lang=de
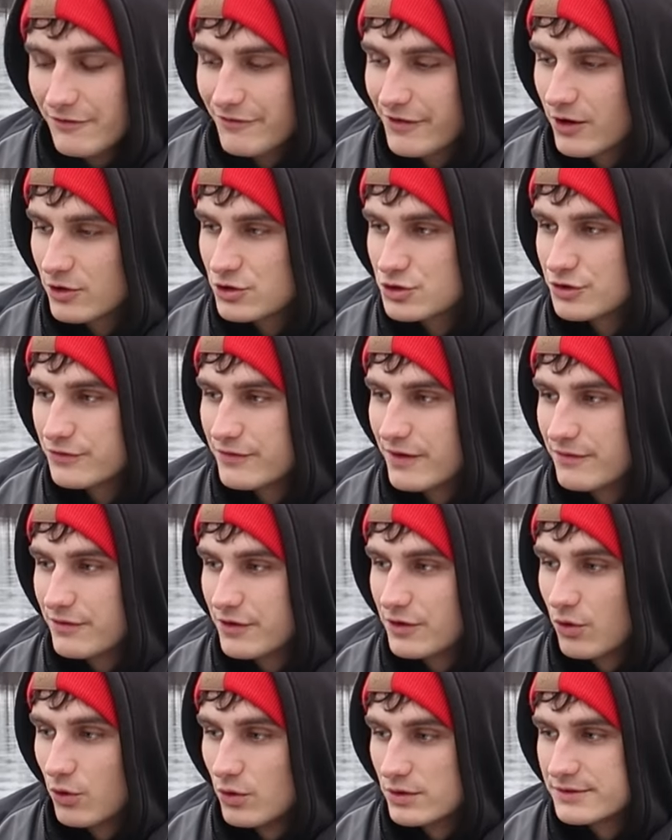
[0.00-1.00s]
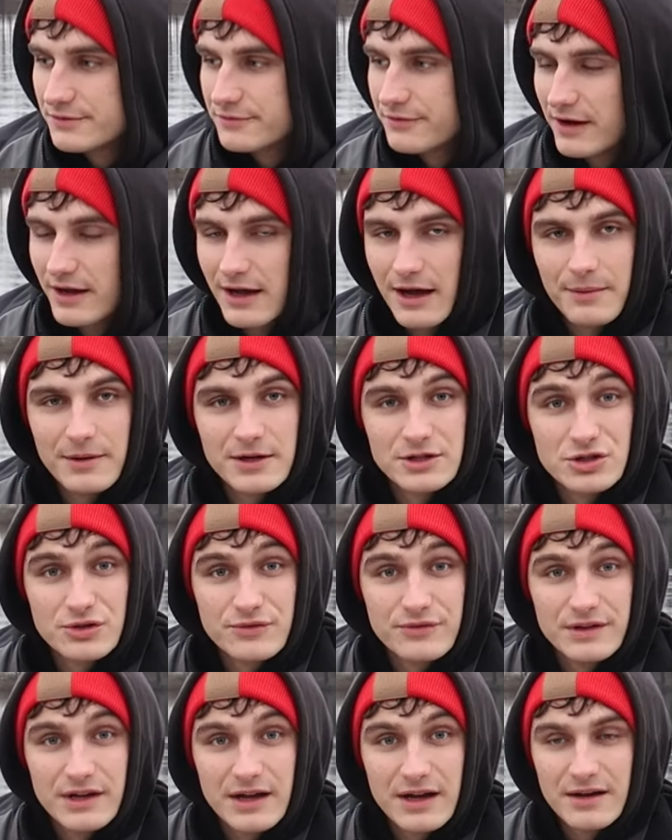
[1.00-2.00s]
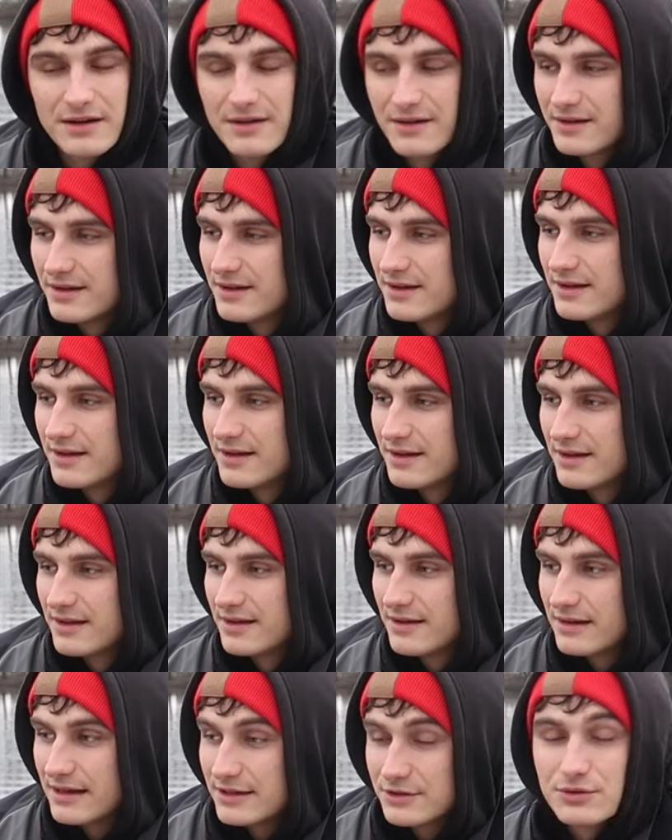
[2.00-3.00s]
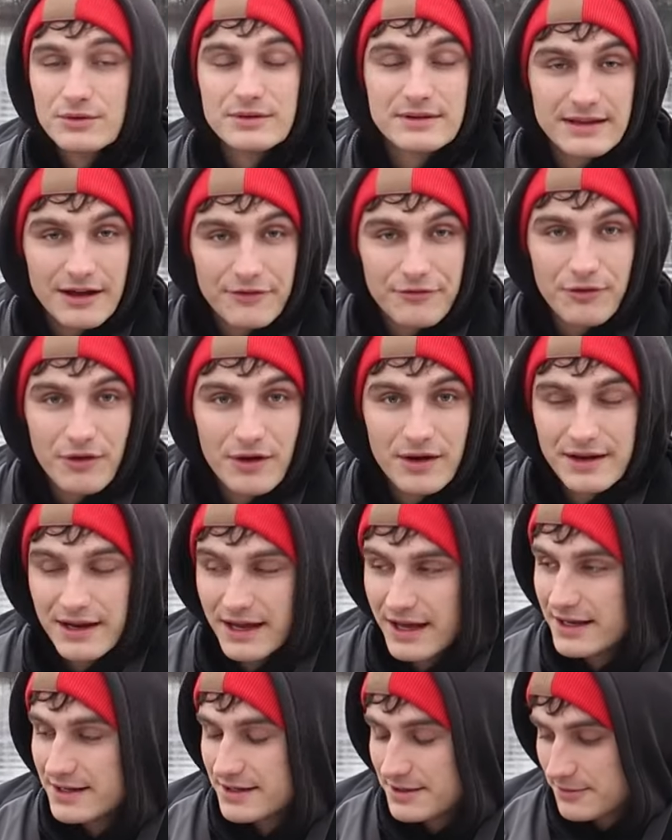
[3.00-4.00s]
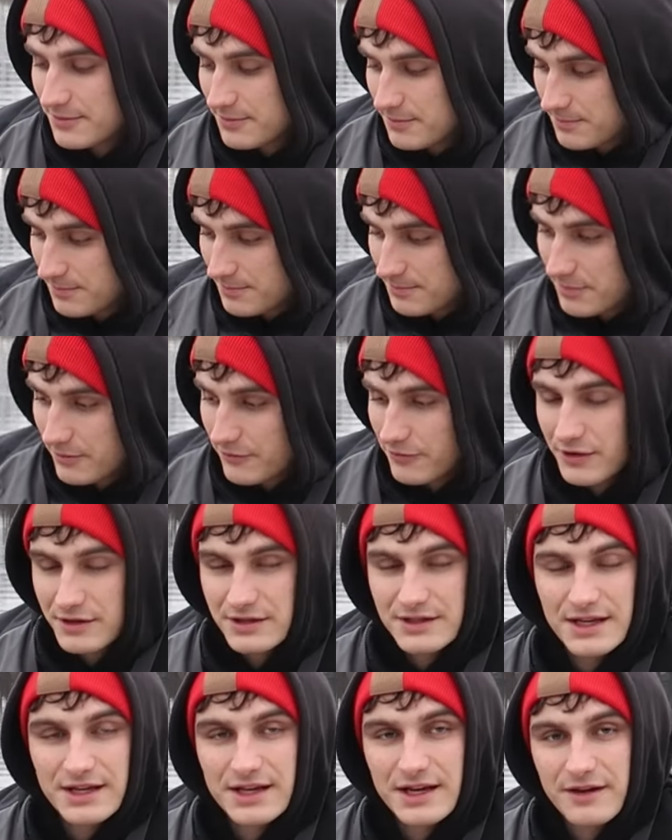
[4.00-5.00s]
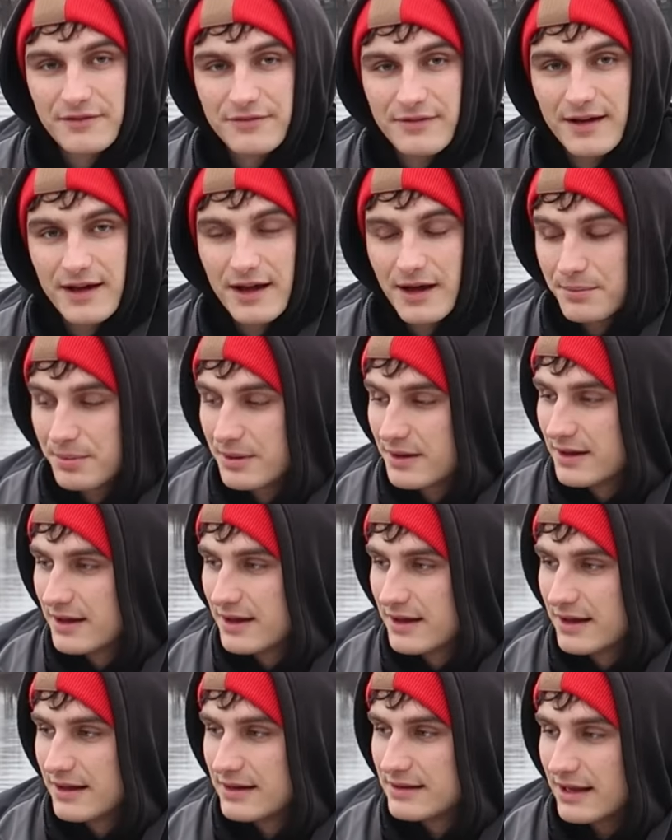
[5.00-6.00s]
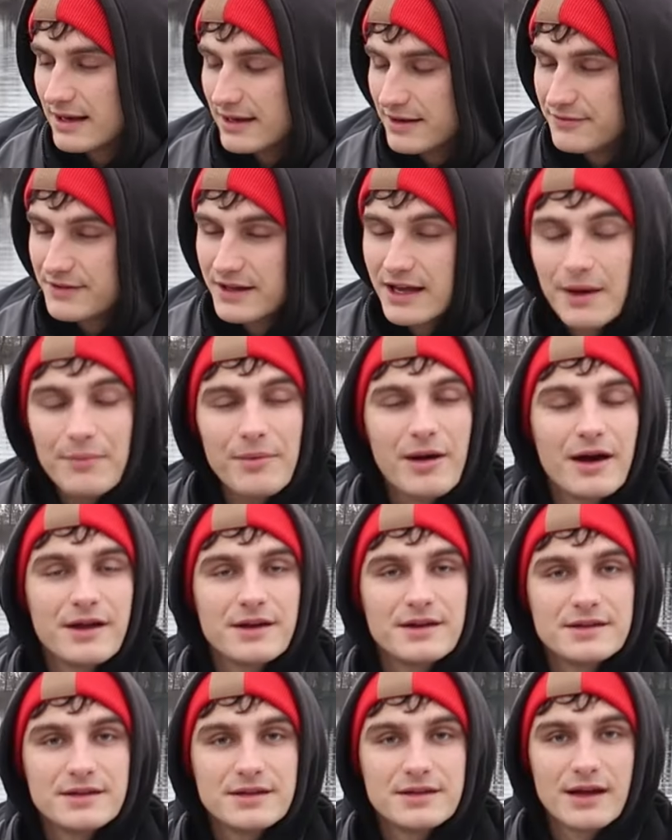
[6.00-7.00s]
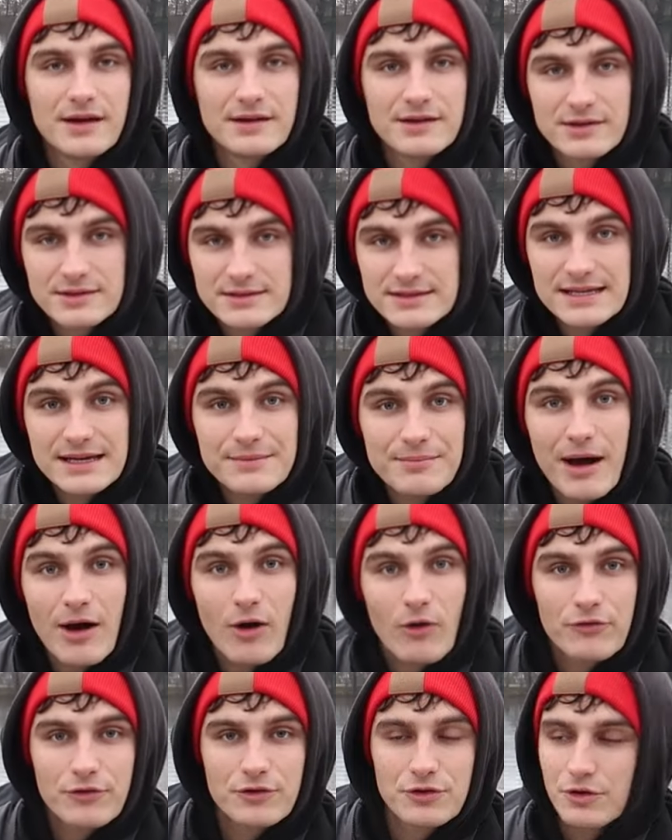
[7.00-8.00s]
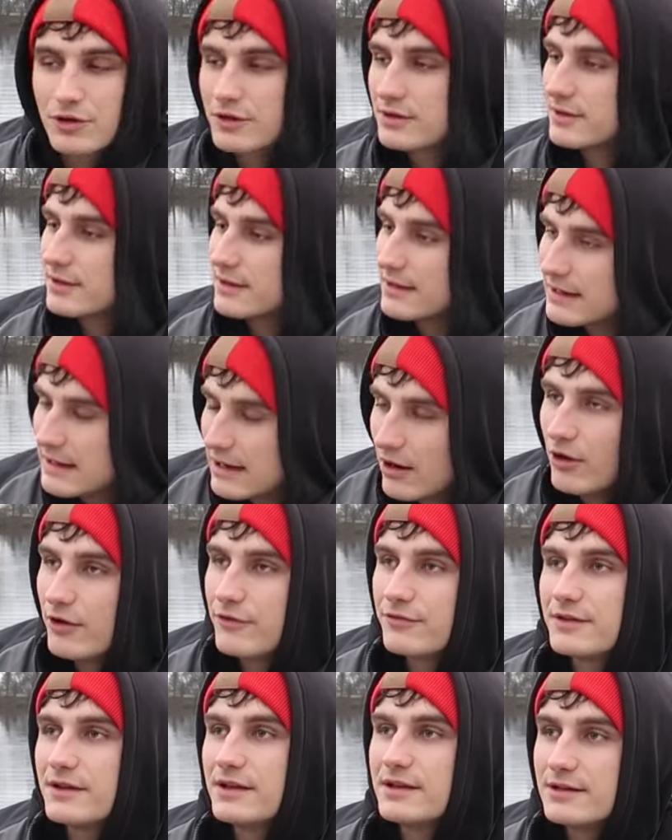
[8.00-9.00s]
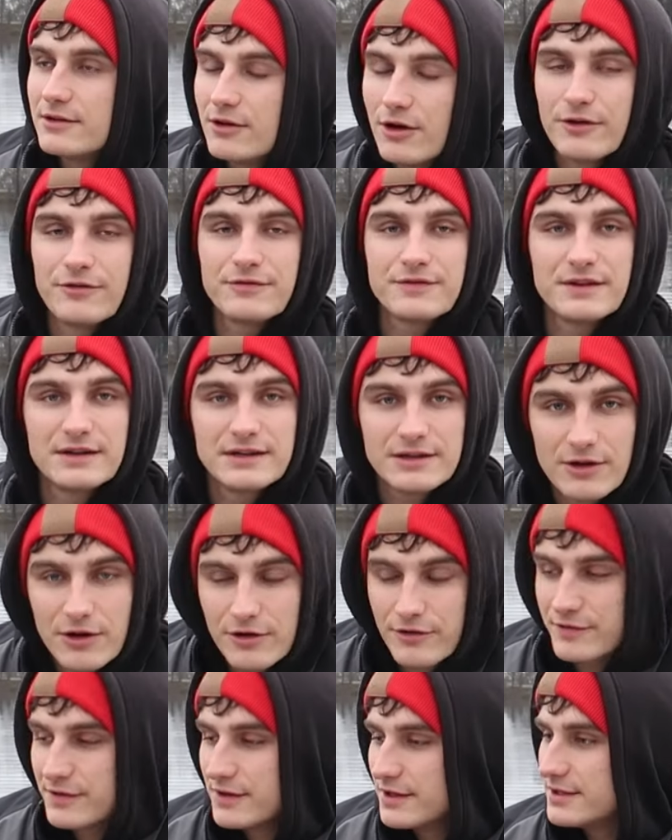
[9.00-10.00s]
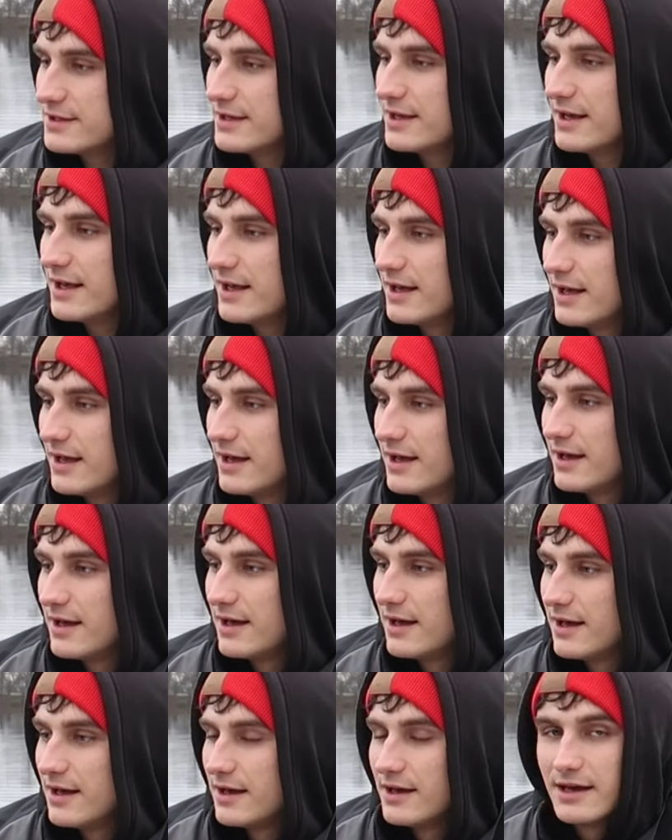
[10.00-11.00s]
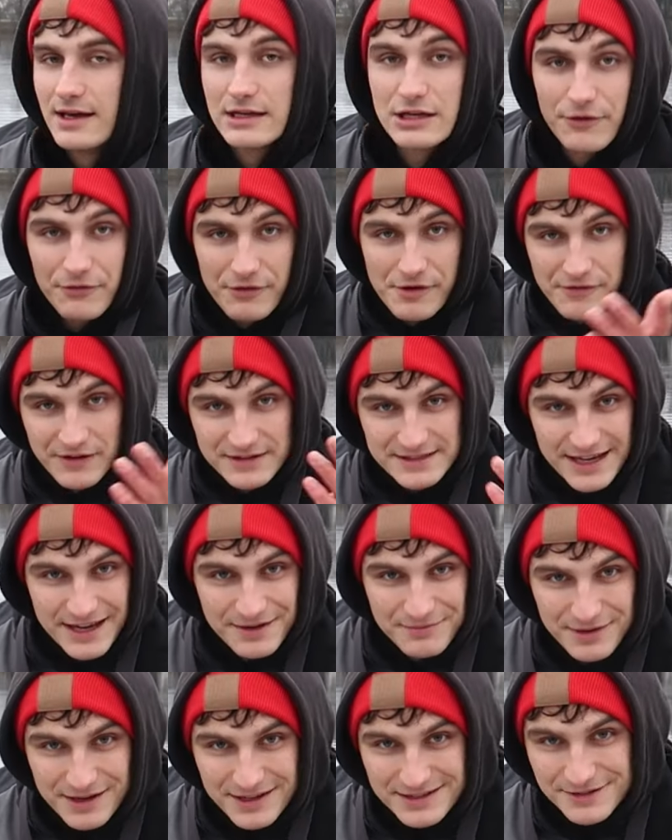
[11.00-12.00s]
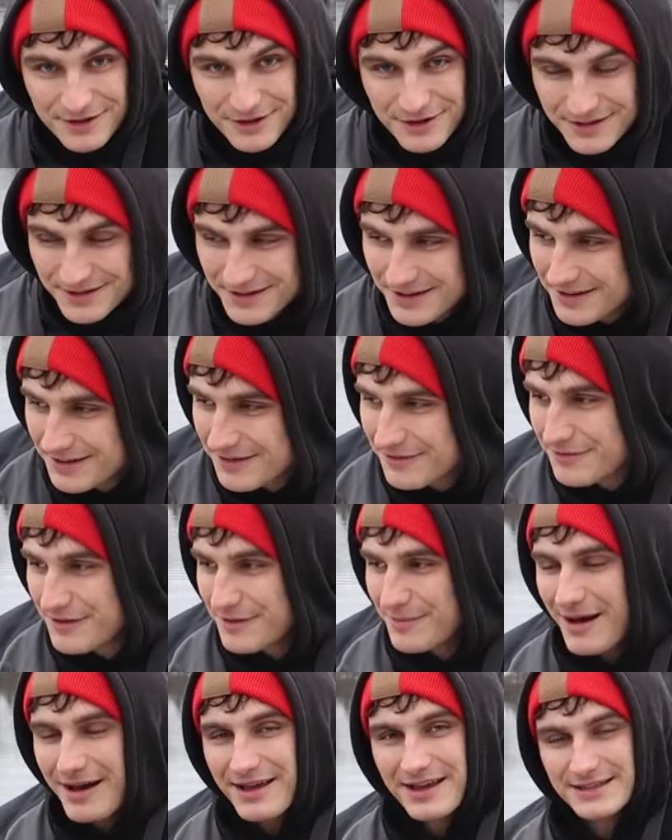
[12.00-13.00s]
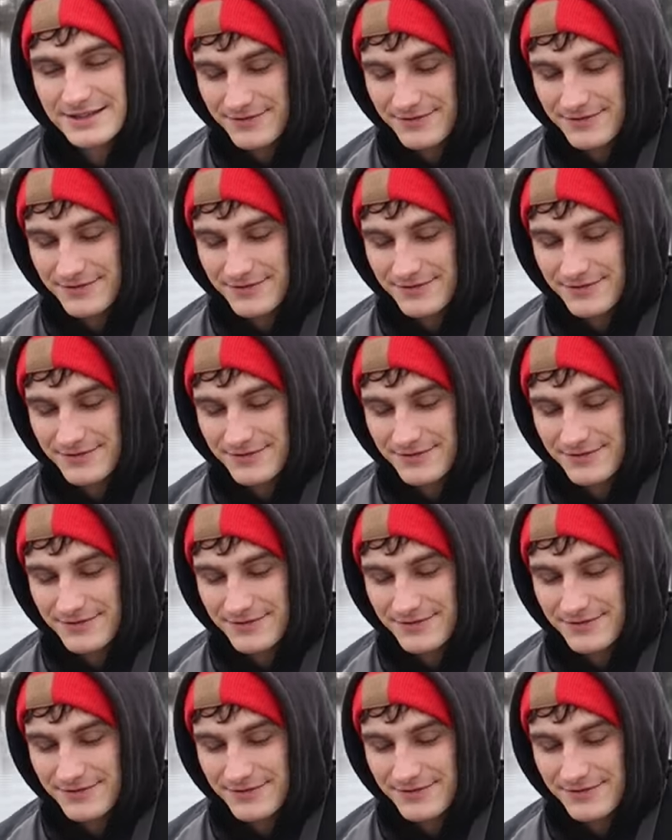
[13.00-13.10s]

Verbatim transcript: Wäre auch schön, wenn wir einen großen fangen, aber schon wieder. Also davor der Hecht, bevor ich den hier gefangen habe, da lief die Kamera nicht. Habe ich zehnmal raufgedrückt. Läuft nicht, läuft nicht, läuft nicht. Ich hoffe, ihr verzeiht mir das, Leute. Wir machen